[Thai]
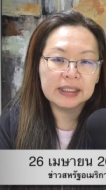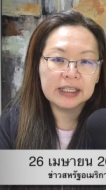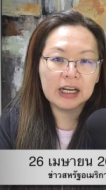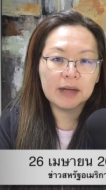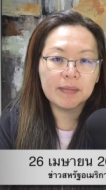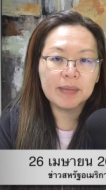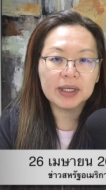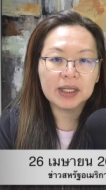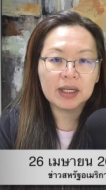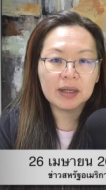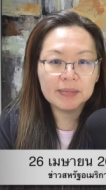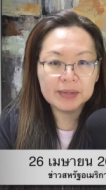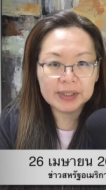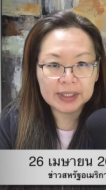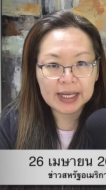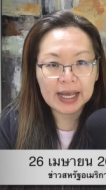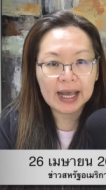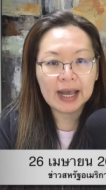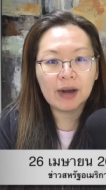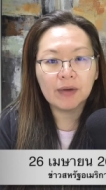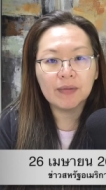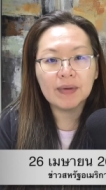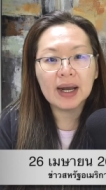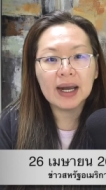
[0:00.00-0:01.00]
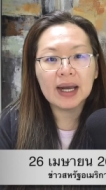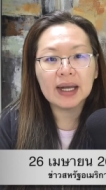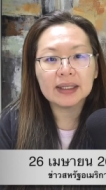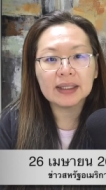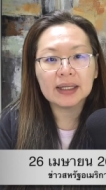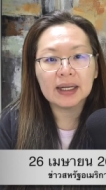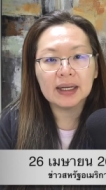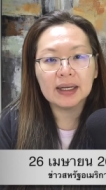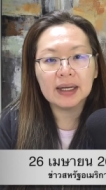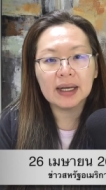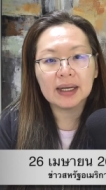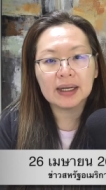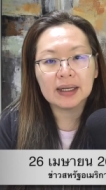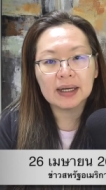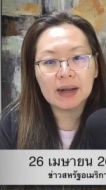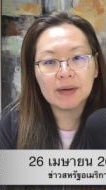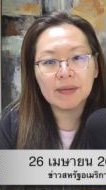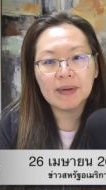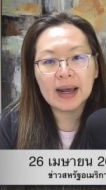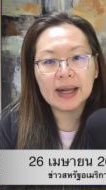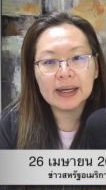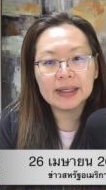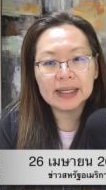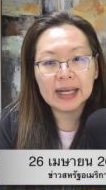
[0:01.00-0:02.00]
แล้วมันก็มีข่าวว่าทางอัคร
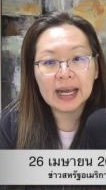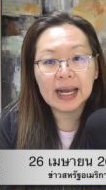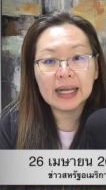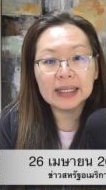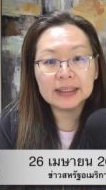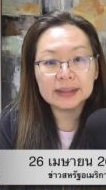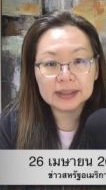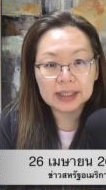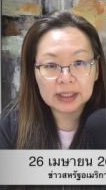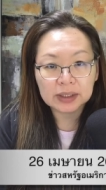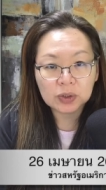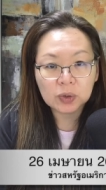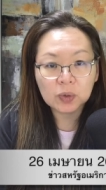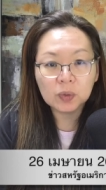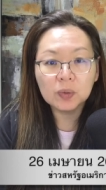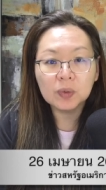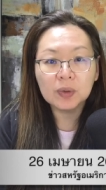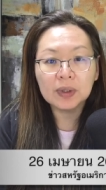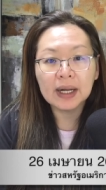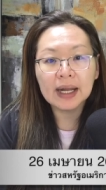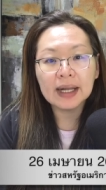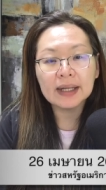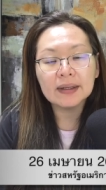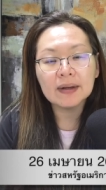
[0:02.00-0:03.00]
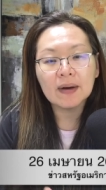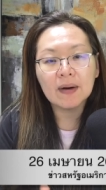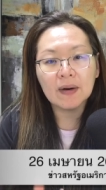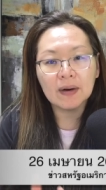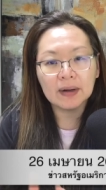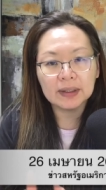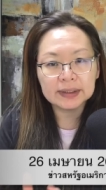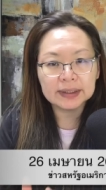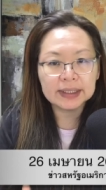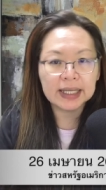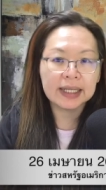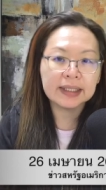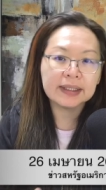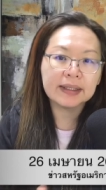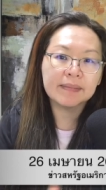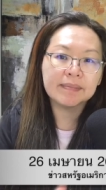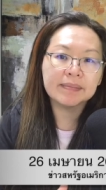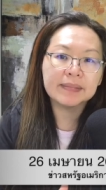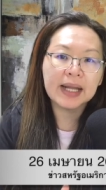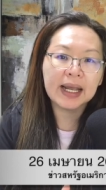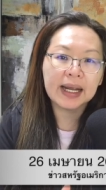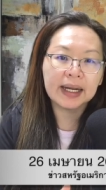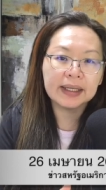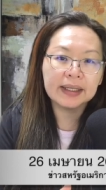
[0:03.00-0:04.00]
วานเนี่ยอาจจะถูกให้ออกจาก
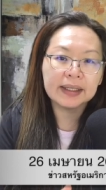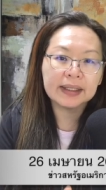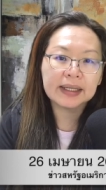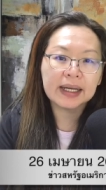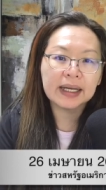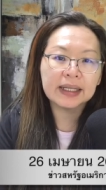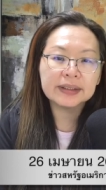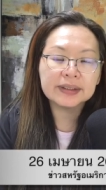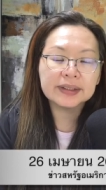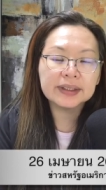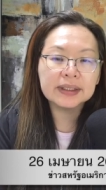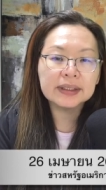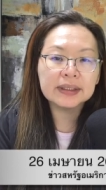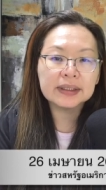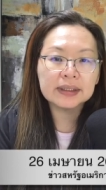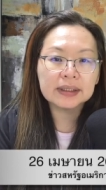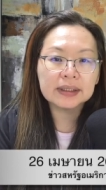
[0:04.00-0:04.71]
ตำแหน่งนะคะ ซึ่ง